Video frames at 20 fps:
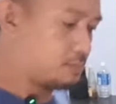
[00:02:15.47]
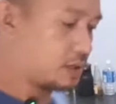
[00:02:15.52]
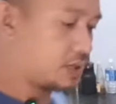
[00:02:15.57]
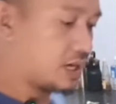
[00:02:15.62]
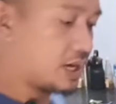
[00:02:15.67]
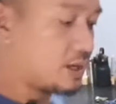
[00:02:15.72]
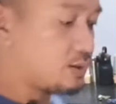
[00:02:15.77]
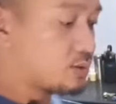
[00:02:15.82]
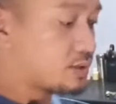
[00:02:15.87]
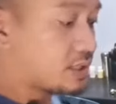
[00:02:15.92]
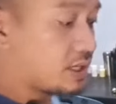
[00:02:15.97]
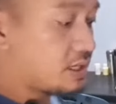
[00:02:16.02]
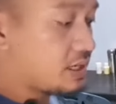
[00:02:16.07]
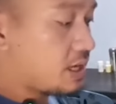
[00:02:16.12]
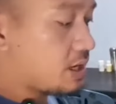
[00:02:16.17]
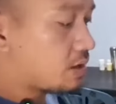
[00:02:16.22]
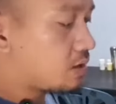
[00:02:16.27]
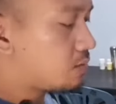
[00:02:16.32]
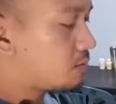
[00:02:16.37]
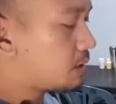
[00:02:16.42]
mag
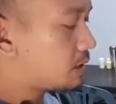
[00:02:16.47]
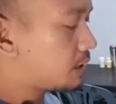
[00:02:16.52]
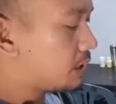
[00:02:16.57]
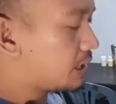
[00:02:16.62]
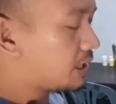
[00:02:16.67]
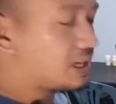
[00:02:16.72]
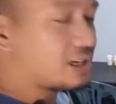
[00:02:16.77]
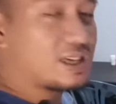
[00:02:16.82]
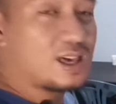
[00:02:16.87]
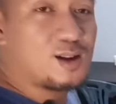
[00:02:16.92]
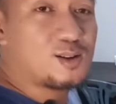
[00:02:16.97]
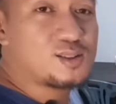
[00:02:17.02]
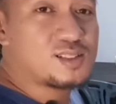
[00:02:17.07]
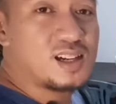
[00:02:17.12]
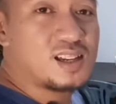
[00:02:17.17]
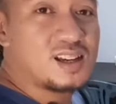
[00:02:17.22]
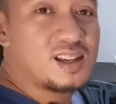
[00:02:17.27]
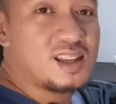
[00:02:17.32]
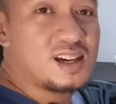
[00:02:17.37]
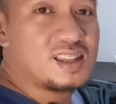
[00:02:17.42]
sana ako, maglalagay ako
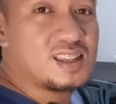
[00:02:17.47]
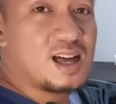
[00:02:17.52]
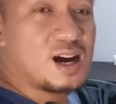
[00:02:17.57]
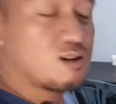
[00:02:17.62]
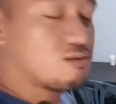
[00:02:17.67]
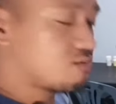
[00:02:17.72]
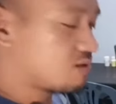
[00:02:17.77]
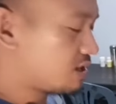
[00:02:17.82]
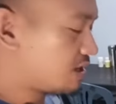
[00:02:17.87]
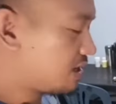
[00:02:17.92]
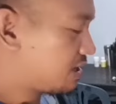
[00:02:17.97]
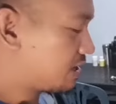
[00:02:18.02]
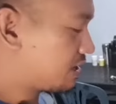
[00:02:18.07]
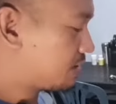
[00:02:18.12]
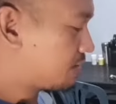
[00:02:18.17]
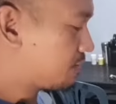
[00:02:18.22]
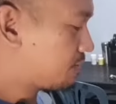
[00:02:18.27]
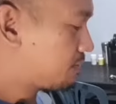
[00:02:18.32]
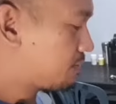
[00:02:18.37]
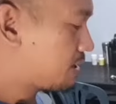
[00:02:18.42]
sana ng dahon ng
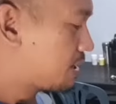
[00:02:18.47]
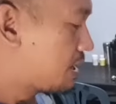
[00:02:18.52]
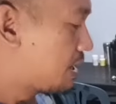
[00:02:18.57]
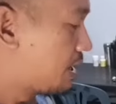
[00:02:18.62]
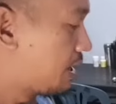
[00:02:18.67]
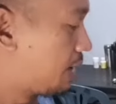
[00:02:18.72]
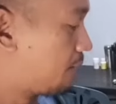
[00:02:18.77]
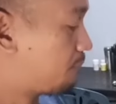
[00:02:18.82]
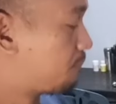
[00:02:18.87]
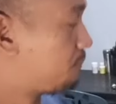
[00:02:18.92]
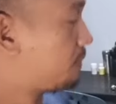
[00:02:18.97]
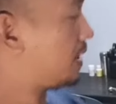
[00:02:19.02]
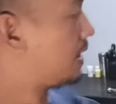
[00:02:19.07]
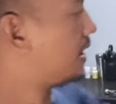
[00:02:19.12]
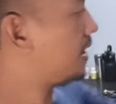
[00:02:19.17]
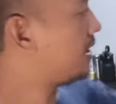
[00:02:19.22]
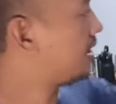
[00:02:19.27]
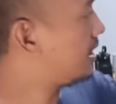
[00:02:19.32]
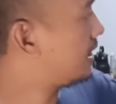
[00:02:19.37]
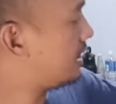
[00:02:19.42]

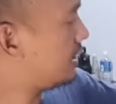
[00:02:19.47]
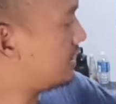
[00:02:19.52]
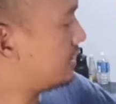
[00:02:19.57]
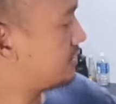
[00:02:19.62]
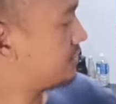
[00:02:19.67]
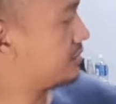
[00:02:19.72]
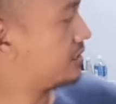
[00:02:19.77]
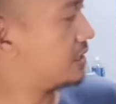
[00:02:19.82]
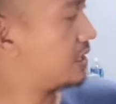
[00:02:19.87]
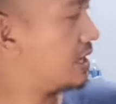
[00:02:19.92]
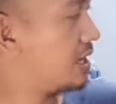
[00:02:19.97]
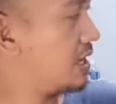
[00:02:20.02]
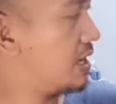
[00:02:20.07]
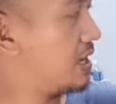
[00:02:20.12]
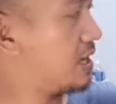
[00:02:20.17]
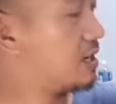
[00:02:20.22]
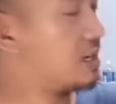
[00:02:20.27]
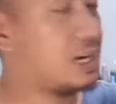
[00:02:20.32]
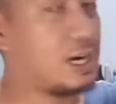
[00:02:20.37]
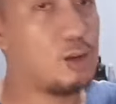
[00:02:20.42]
ampalaya,
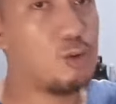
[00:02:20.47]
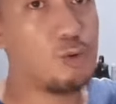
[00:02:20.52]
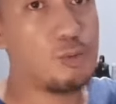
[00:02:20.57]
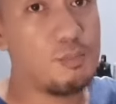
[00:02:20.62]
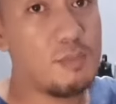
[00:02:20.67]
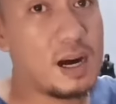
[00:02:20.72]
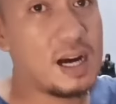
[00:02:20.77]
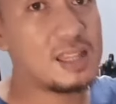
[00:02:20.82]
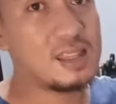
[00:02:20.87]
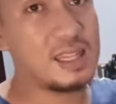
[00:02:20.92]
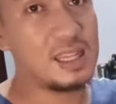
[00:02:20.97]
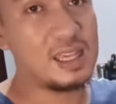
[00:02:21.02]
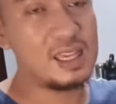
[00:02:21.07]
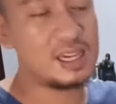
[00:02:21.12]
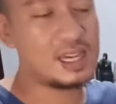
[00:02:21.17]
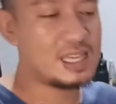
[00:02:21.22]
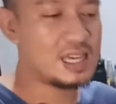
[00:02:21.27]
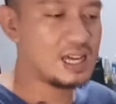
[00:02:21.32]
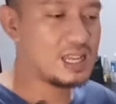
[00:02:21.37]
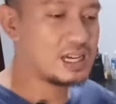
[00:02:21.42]
tsaka alukbati.
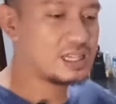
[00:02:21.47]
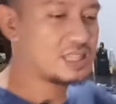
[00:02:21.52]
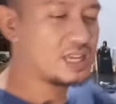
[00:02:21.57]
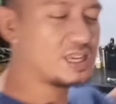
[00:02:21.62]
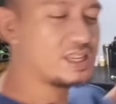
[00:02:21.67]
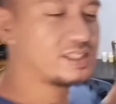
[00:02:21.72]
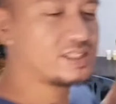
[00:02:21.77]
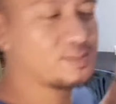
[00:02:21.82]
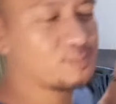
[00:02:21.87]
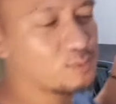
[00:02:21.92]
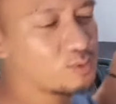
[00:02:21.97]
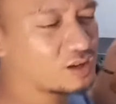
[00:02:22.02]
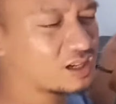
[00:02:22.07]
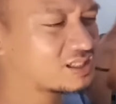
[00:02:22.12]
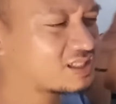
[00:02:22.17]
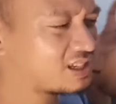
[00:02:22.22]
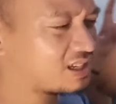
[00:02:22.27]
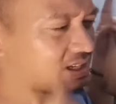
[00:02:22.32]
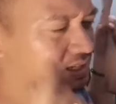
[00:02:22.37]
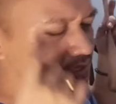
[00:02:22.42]
Kaya lang naisip ko
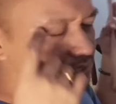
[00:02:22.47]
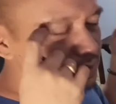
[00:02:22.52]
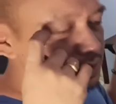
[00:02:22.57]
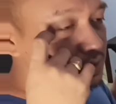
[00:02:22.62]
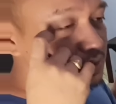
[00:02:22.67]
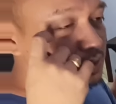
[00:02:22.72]
kasi,